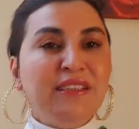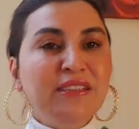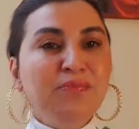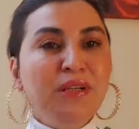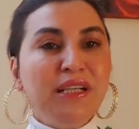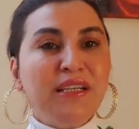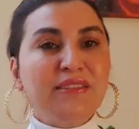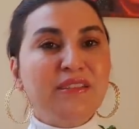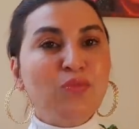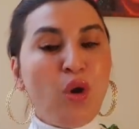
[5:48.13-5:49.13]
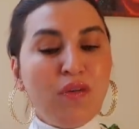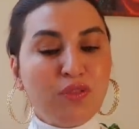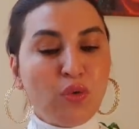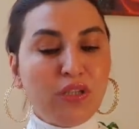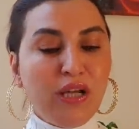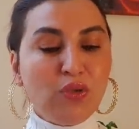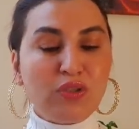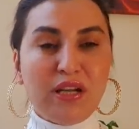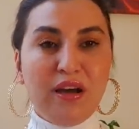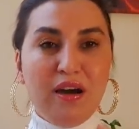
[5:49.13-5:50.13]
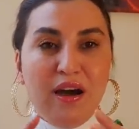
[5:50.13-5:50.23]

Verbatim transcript: nalın bereketini bu hafta o kadar güzel